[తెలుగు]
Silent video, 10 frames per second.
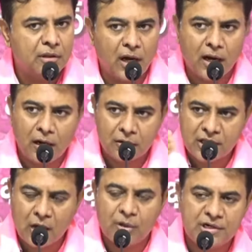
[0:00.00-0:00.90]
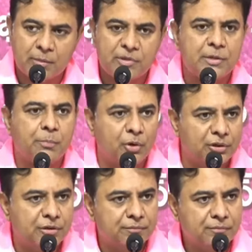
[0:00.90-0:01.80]
తెలంగాణలో తాగునీటి సమస్య
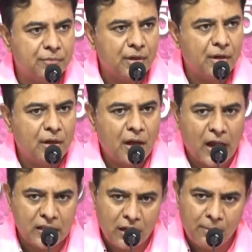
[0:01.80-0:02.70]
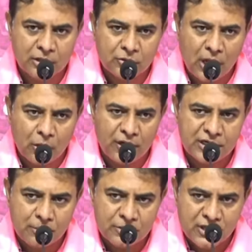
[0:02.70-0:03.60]
పోయింది హైదరాబాద్కు
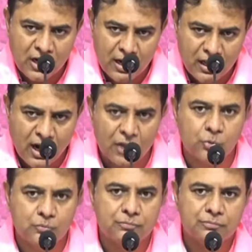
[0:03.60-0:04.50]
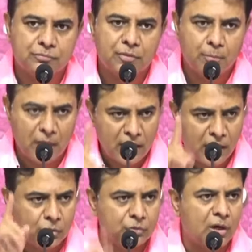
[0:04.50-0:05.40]
తాగునీటి సమస్య రానే రాదు మరి
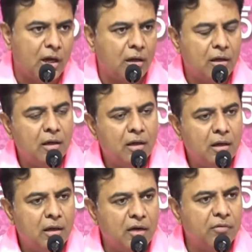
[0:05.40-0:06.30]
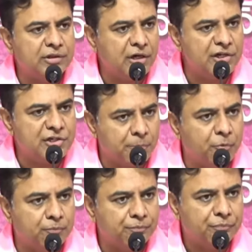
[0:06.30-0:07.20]
నేను అడుగుతున్న రేవంత్ రెడ్డి
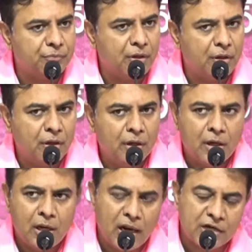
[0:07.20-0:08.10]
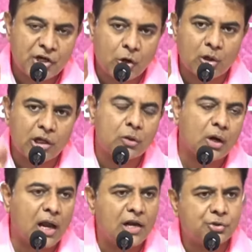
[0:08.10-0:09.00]
చెప్పు లక్ష కోట్లతో
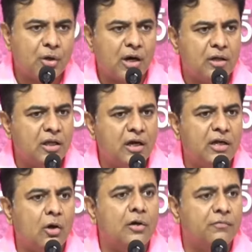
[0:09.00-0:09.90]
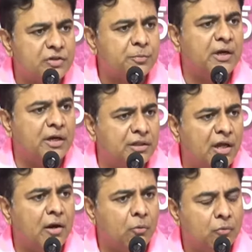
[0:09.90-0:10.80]
కాళేశ్వరం కడితే రిటర్న్ ఆన్ ఇన్వెస్ట్మెంట్
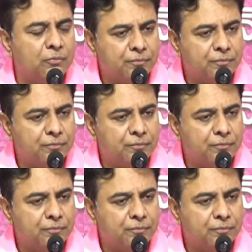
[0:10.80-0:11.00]
ఏంది అన్నావు